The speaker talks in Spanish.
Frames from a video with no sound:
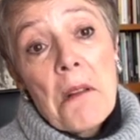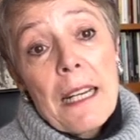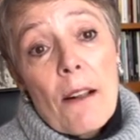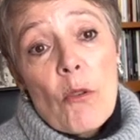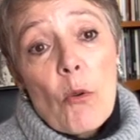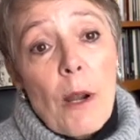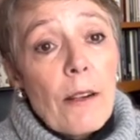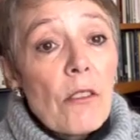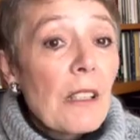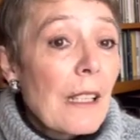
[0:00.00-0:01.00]
Era un
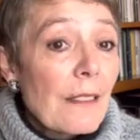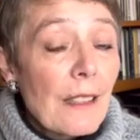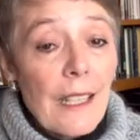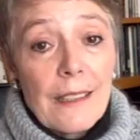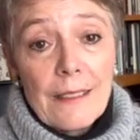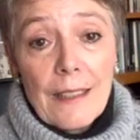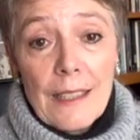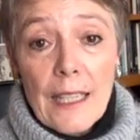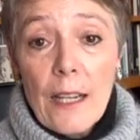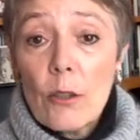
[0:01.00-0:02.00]
juego que hacían ese
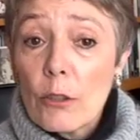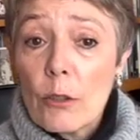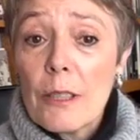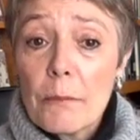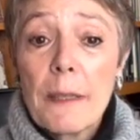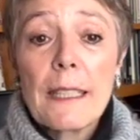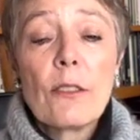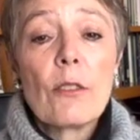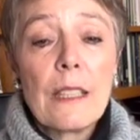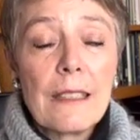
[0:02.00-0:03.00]
día. Otro
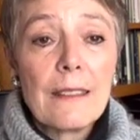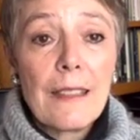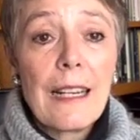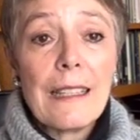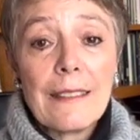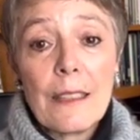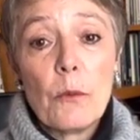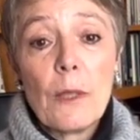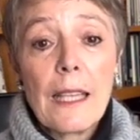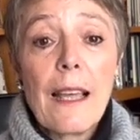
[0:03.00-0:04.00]
aspecto que desde la
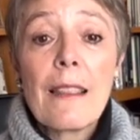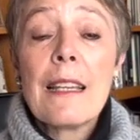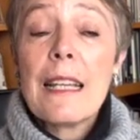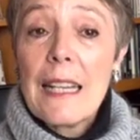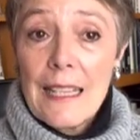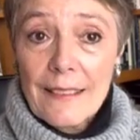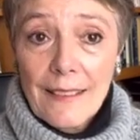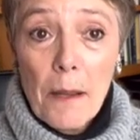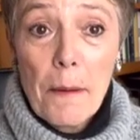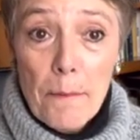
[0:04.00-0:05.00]
antigüedad
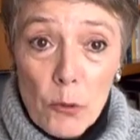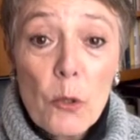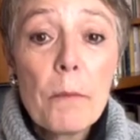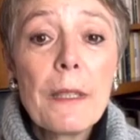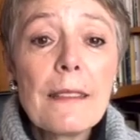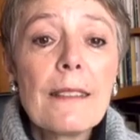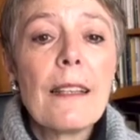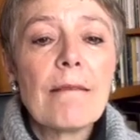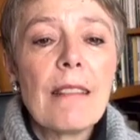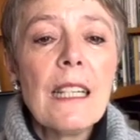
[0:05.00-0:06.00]
estaba muy
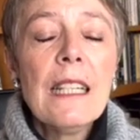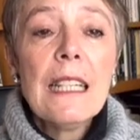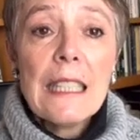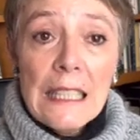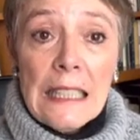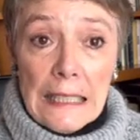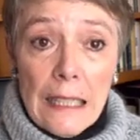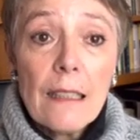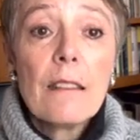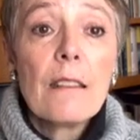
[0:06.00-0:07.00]
presente y
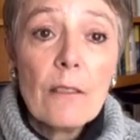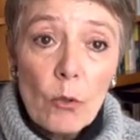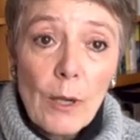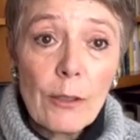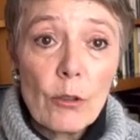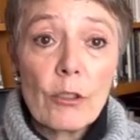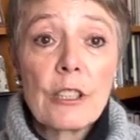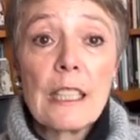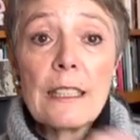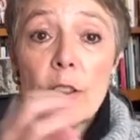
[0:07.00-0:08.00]
que luego
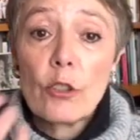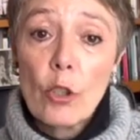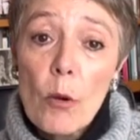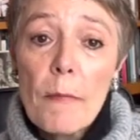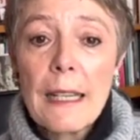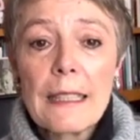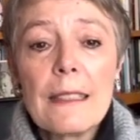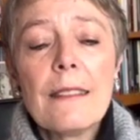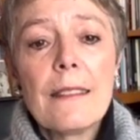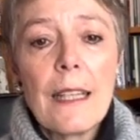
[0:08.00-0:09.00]
retoma el
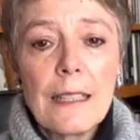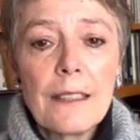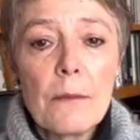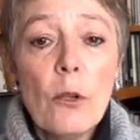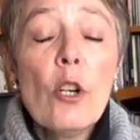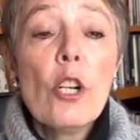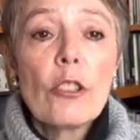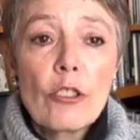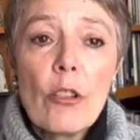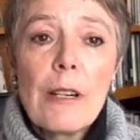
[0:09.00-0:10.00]
cristianismo
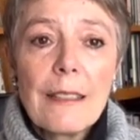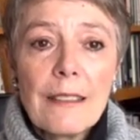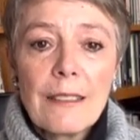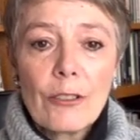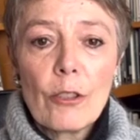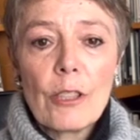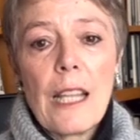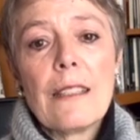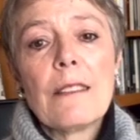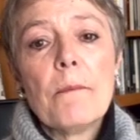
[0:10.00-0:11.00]
son las
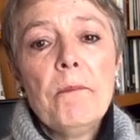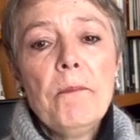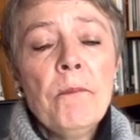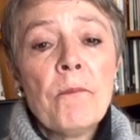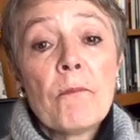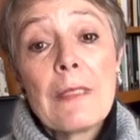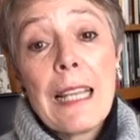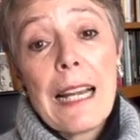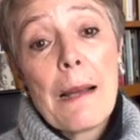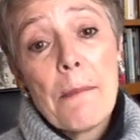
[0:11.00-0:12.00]
historias
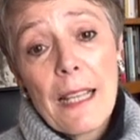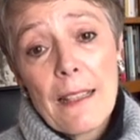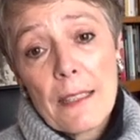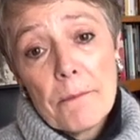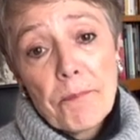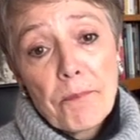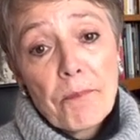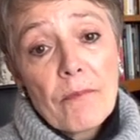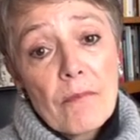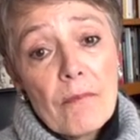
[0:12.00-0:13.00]
de la madre
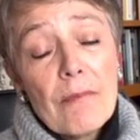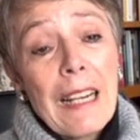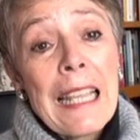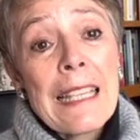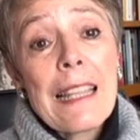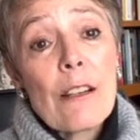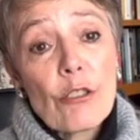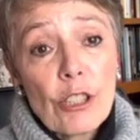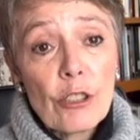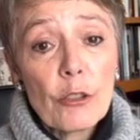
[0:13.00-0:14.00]
y de
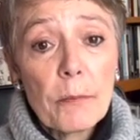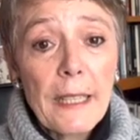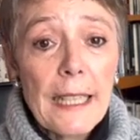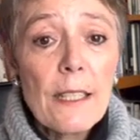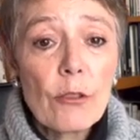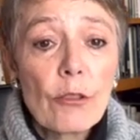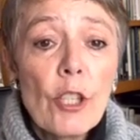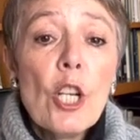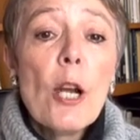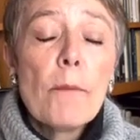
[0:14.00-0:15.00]
los hijos pequeños.
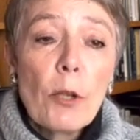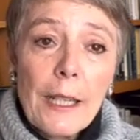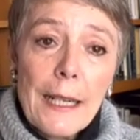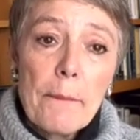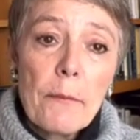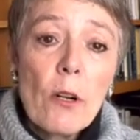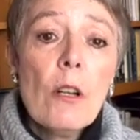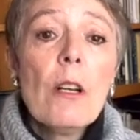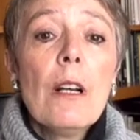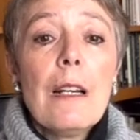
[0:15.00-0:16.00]
Por ejemplo,
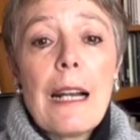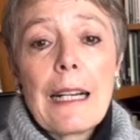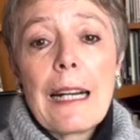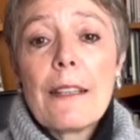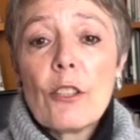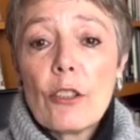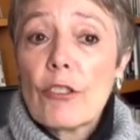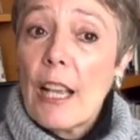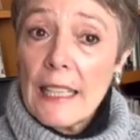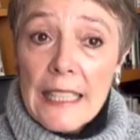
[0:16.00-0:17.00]
la gran
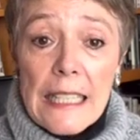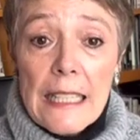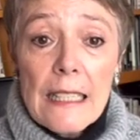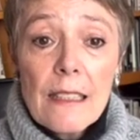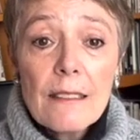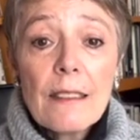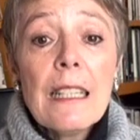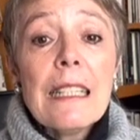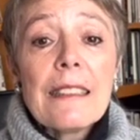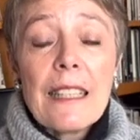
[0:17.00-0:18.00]
diosa Iris
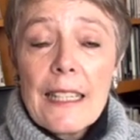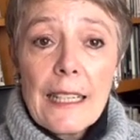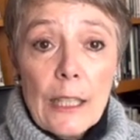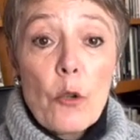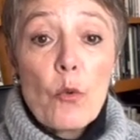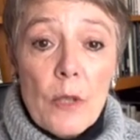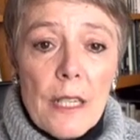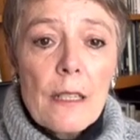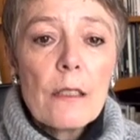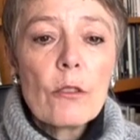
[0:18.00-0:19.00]
tiene que
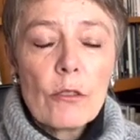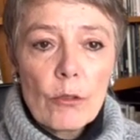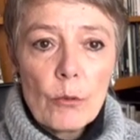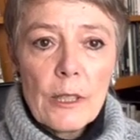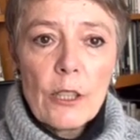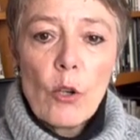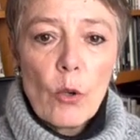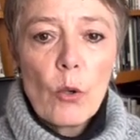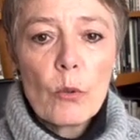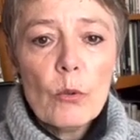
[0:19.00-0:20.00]
huir con su hijo
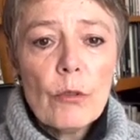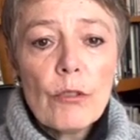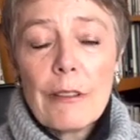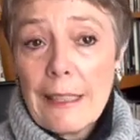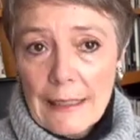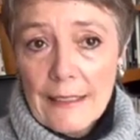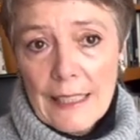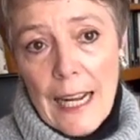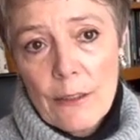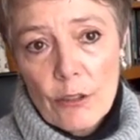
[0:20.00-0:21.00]
Horus del
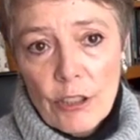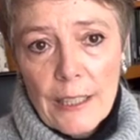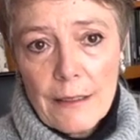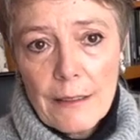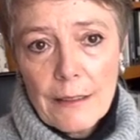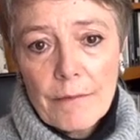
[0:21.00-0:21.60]
tirano Set